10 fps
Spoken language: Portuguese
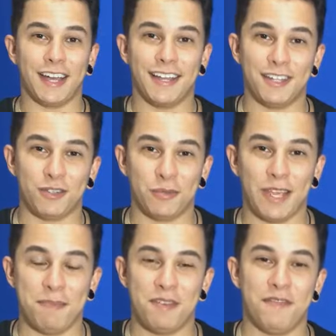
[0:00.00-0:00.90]
Fala galera, tudo
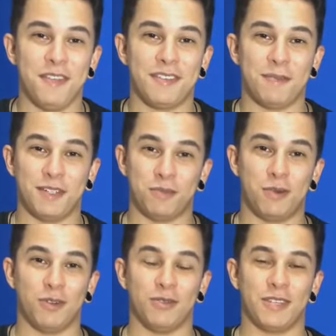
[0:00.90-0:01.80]
bem? Bem-vindos a mais um
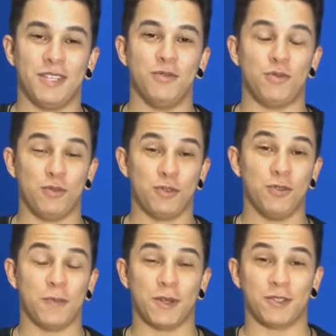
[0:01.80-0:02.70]
módulo aqui do
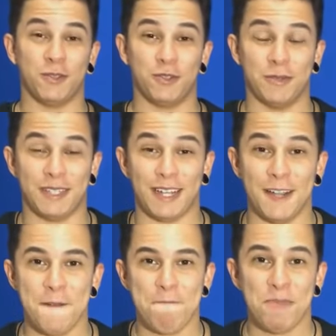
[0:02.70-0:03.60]
curso de percussão
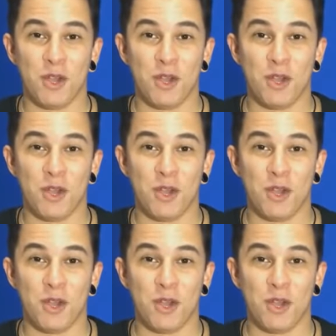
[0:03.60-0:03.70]
rudimentar.